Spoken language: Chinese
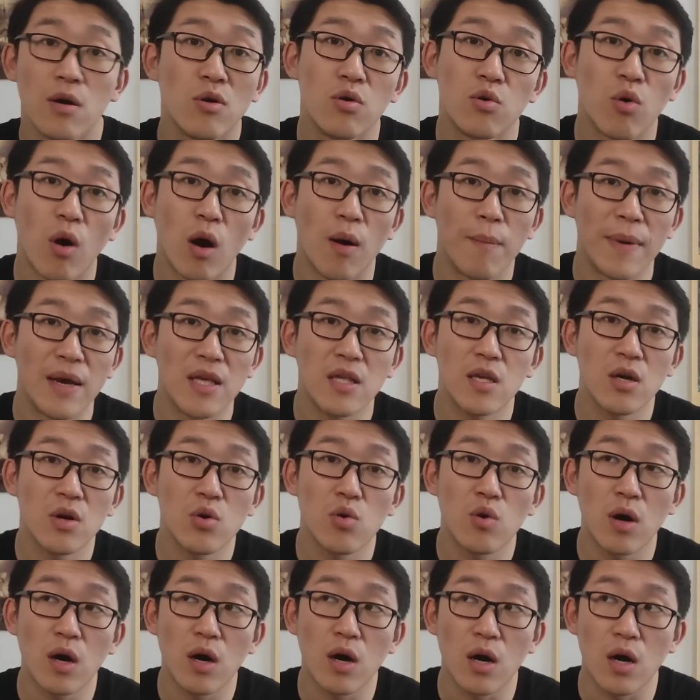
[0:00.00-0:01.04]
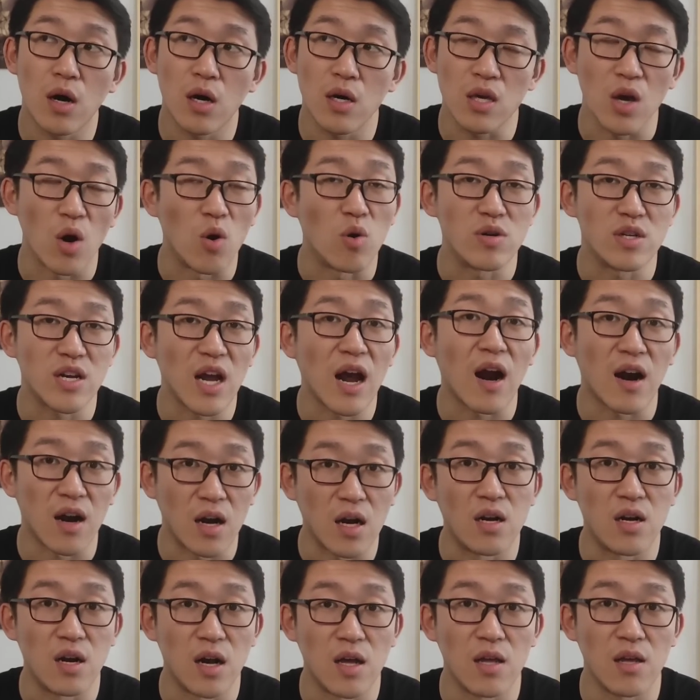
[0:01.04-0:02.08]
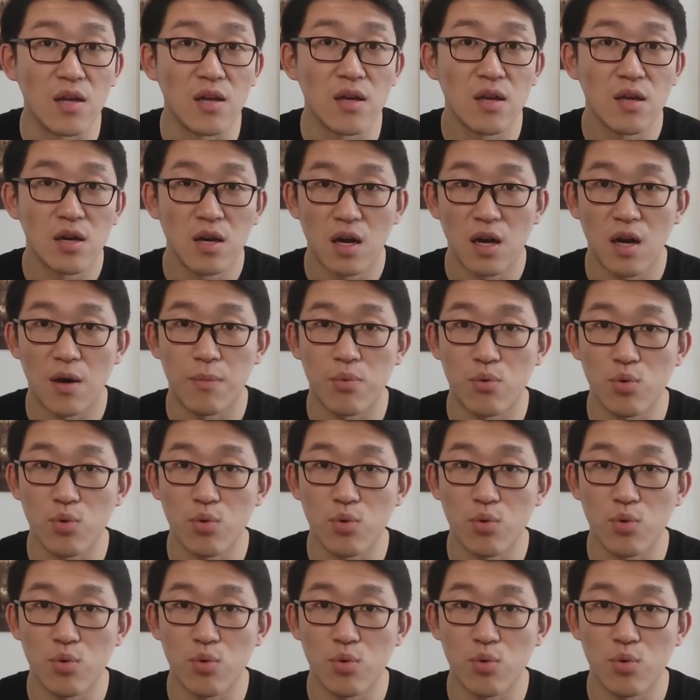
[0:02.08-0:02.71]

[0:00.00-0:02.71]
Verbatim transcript: 我没听过有这样的人啊。